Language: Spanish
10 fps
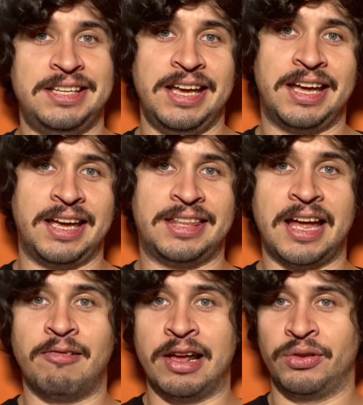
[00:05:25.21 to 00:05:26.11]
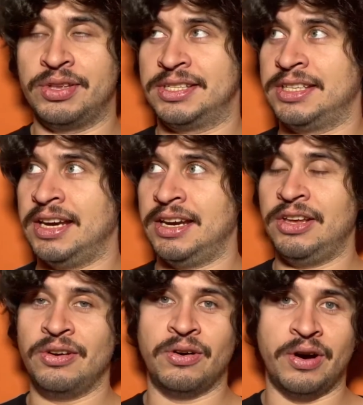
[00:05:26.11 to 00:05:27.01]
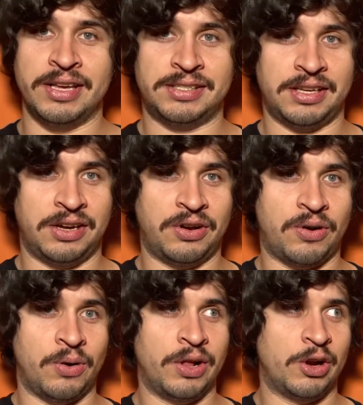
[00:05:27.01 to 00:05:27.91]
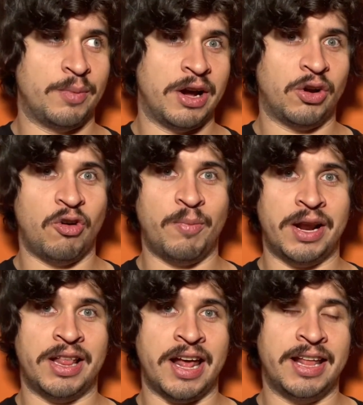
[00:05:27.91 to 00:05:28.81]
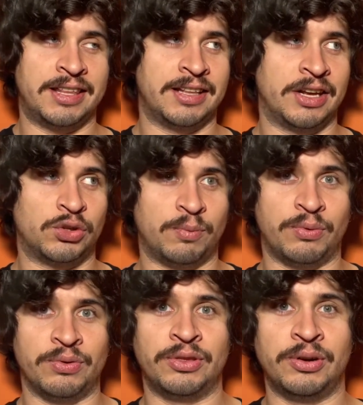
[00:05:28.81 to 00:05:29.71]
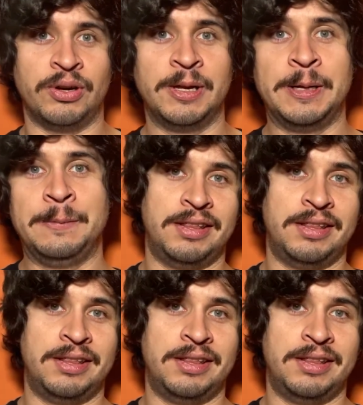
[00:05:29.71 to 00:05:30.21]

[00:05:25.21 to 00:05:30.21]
si es que está hablando en serio o es en joda nomás como para dar a entender su punto.